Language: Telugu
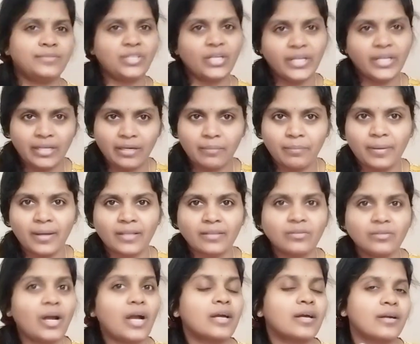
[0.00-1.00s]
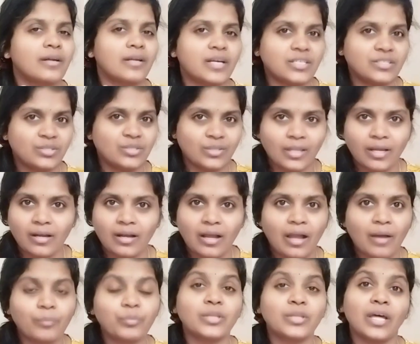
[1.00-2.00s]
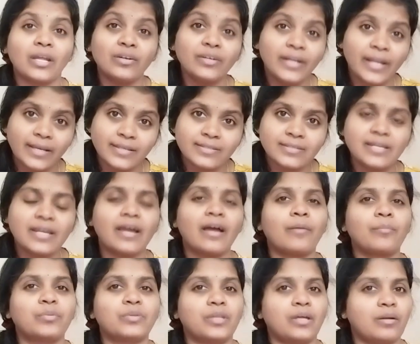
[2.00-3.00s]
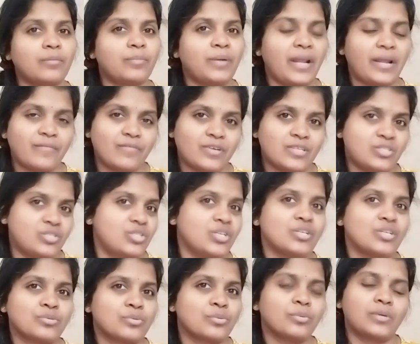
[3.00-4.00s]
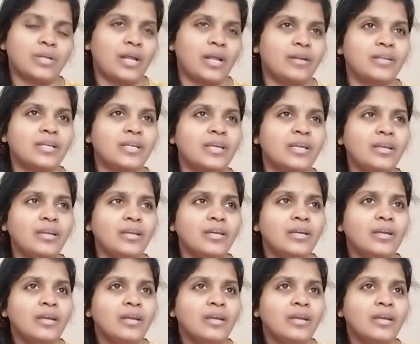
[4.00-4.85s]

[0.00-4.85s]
జహీరాబాద్ అక్కడ ఖచ్చితంగా ఆపుతారు నెక్స్ట్ డే ఆపుతారు బ్రేక్ఫాస్ట్ చేసుకోవటానికి